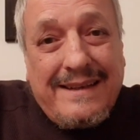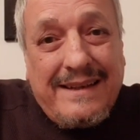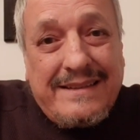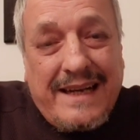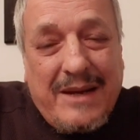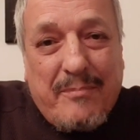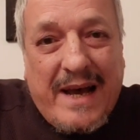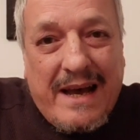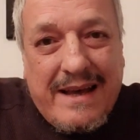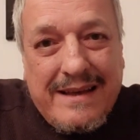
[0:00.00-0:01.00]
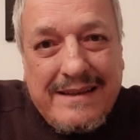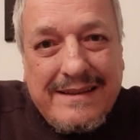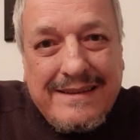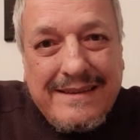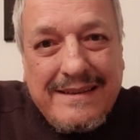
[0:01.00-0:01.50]
ديال لي باغ
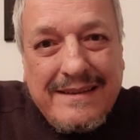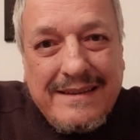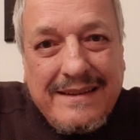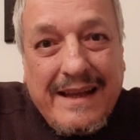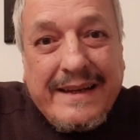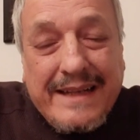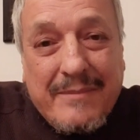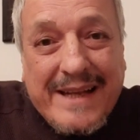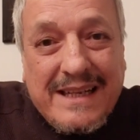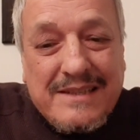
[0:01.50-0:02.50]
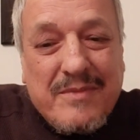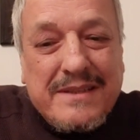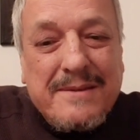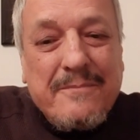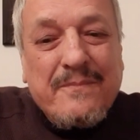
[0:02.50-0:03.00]
يعني أربعة
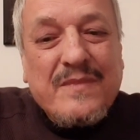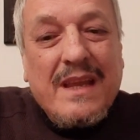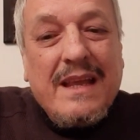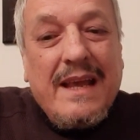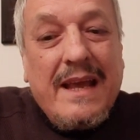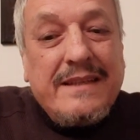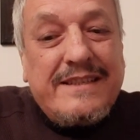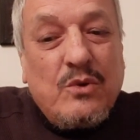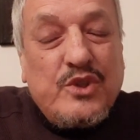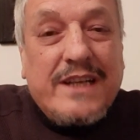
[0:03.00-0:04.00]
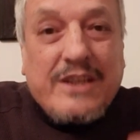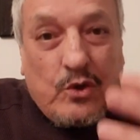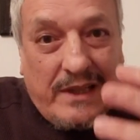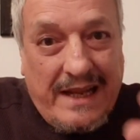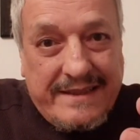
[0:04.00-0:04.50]
القسمات الزوجة
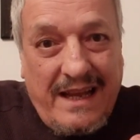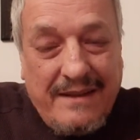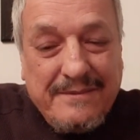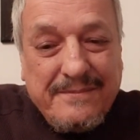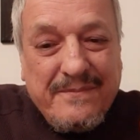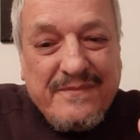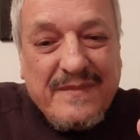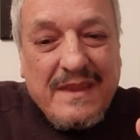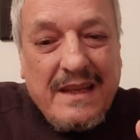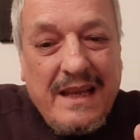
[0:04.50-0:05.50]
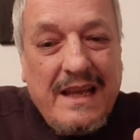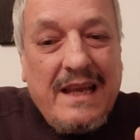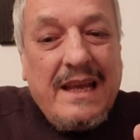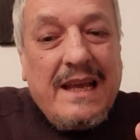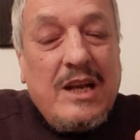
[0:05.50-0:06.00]
تاخد ثلاثة
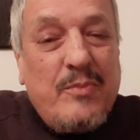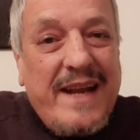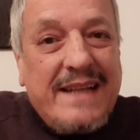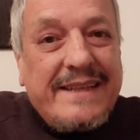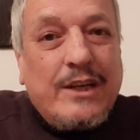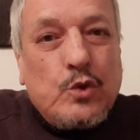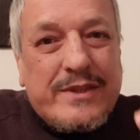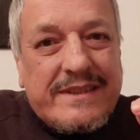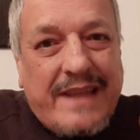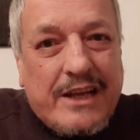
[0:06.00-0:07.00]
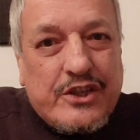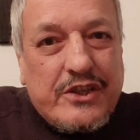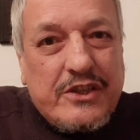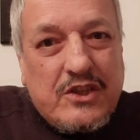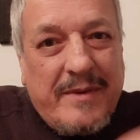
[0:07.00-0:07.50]
البنات غياخذوا
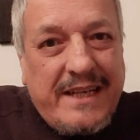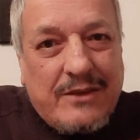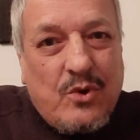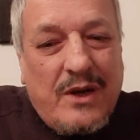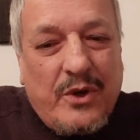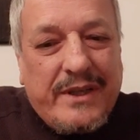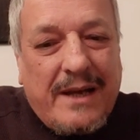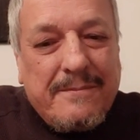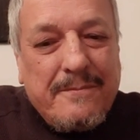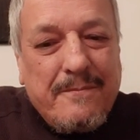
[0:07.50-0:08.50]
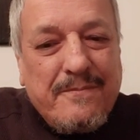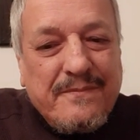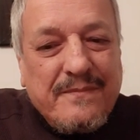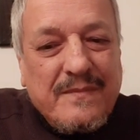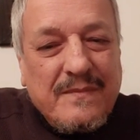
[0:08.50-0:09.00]
16 8 لكل وحدة
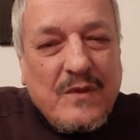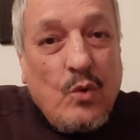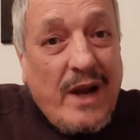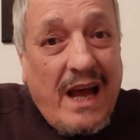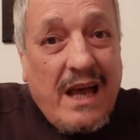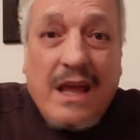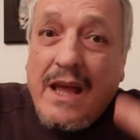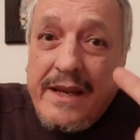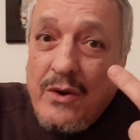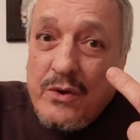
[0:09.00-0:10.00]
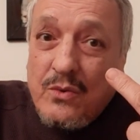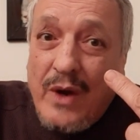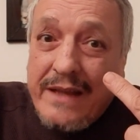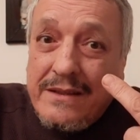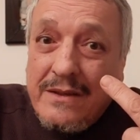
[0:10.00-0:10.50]
والأخ غياخذ
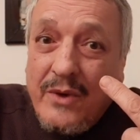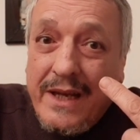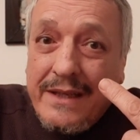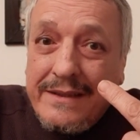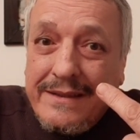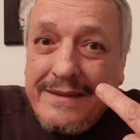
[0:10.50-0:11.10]
واحد واحد